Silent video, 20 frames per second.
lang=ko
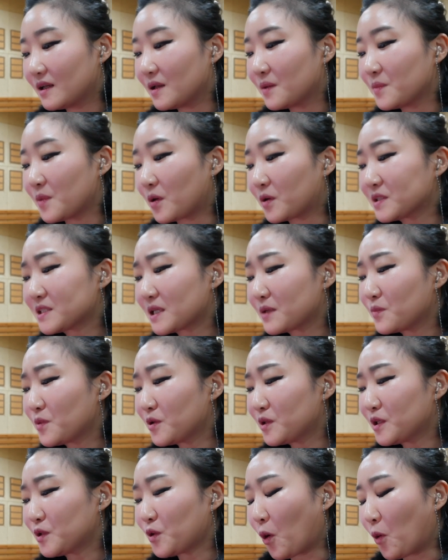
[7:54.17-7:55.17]

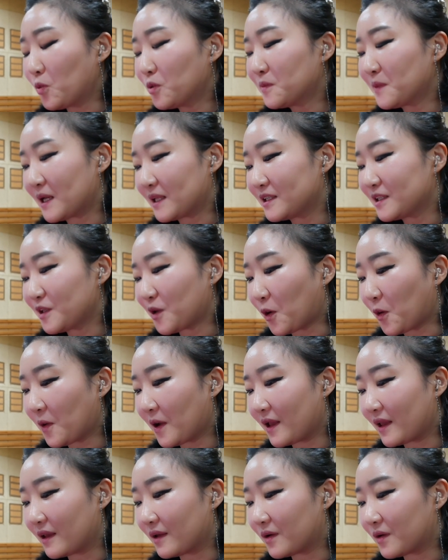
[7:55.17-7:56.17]
명장면이 너무 많은
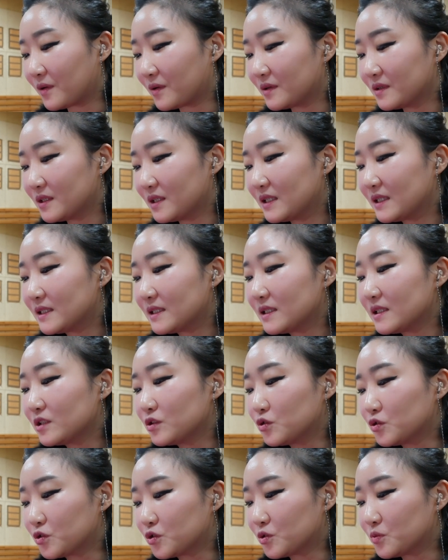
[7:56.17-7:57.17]
영화예요.
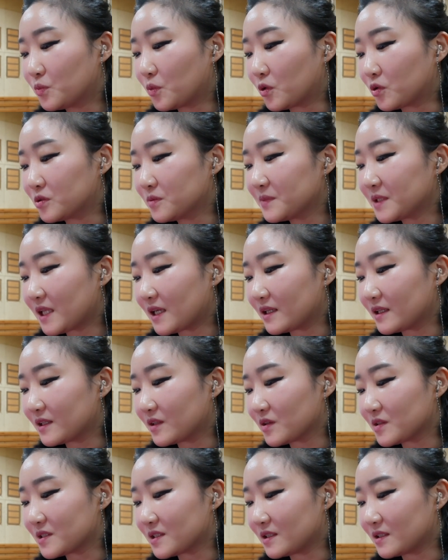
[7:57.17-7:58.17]
둥근 보름달이
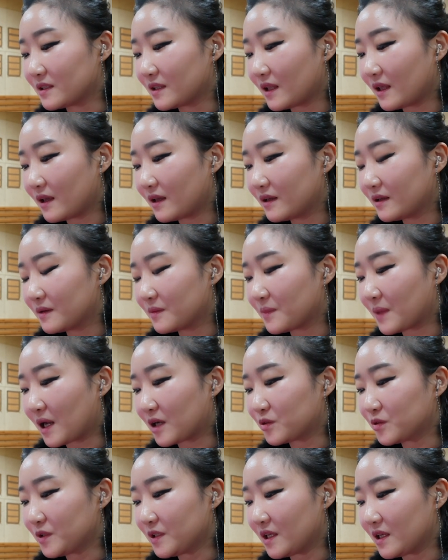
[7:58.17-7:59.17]
떴을 때
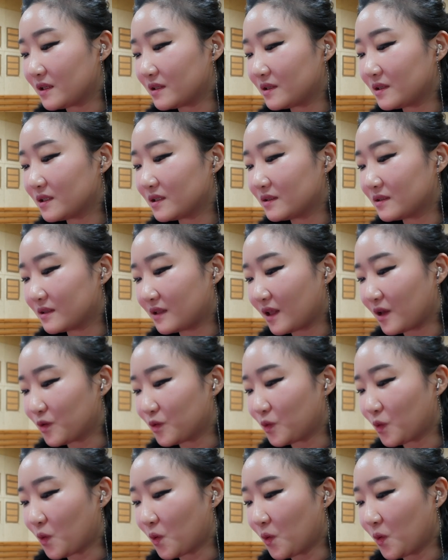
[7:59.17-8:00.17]
바구니에 이티를 e
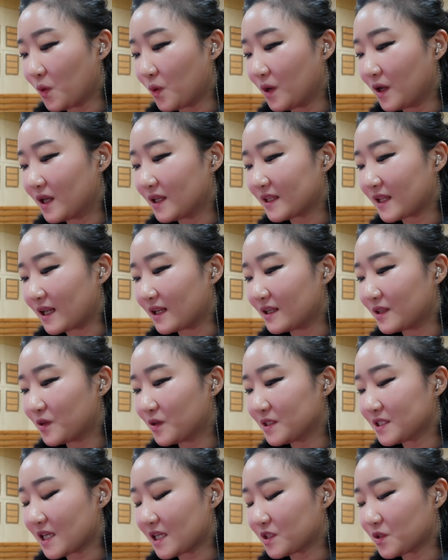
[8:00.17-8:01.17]
태우고
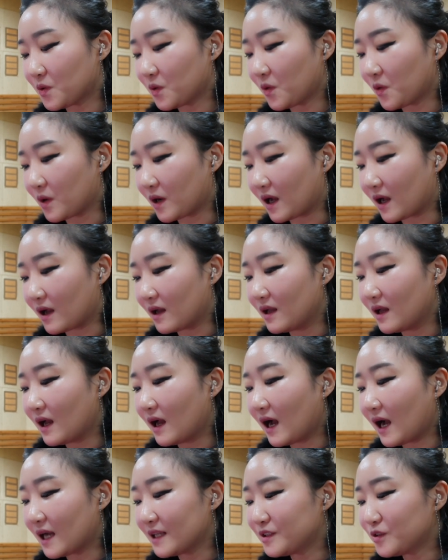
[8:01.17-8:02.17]
달리던 자전거가
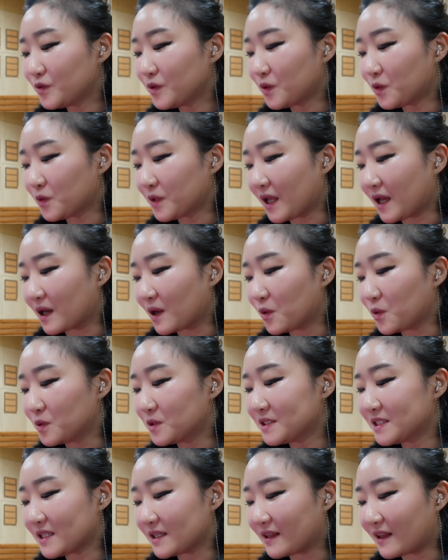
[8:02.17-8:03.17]
하늘 위로
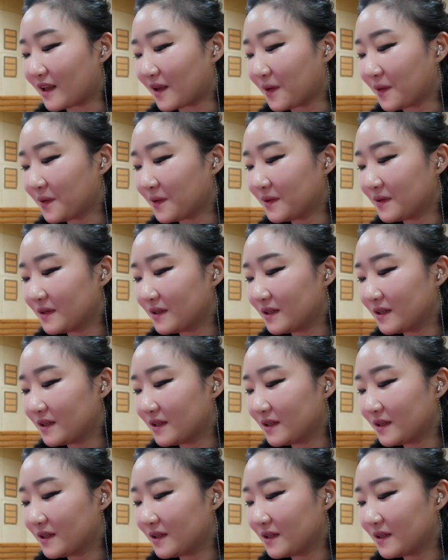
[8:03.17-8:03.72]
날아오르잖아요.